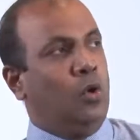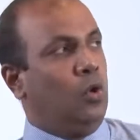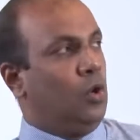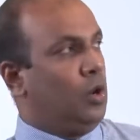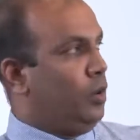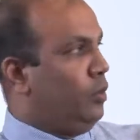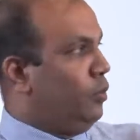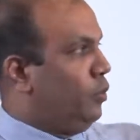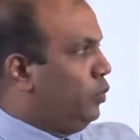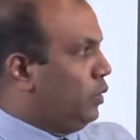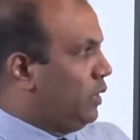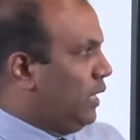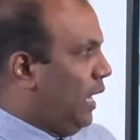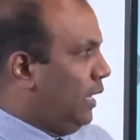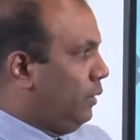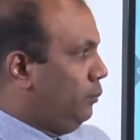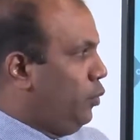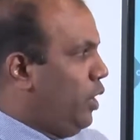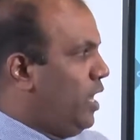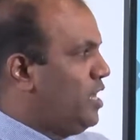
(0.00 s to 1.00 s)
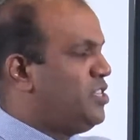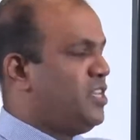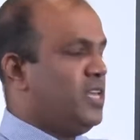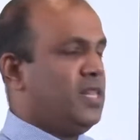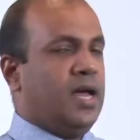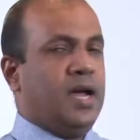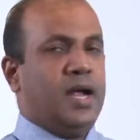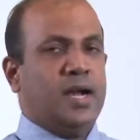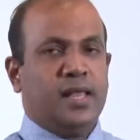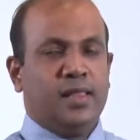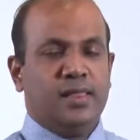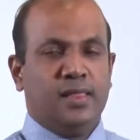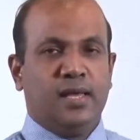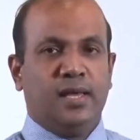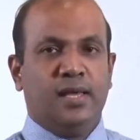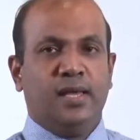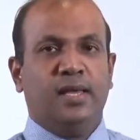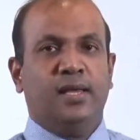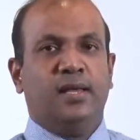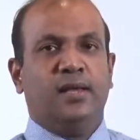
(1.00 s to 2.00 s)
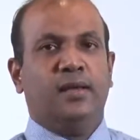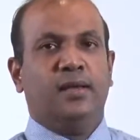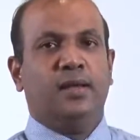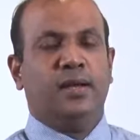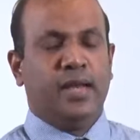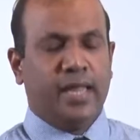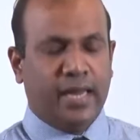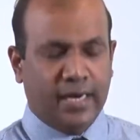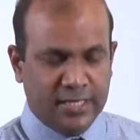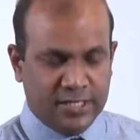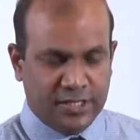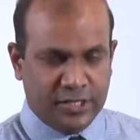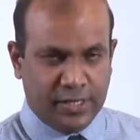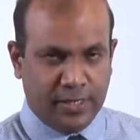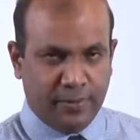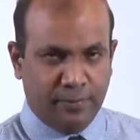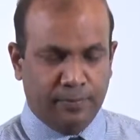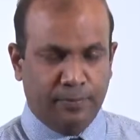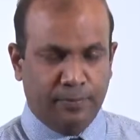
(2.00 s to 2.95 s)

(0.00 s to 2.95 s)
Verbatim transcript: ஒரு முயற்சி தான் இந்த நிகழ்ச்சி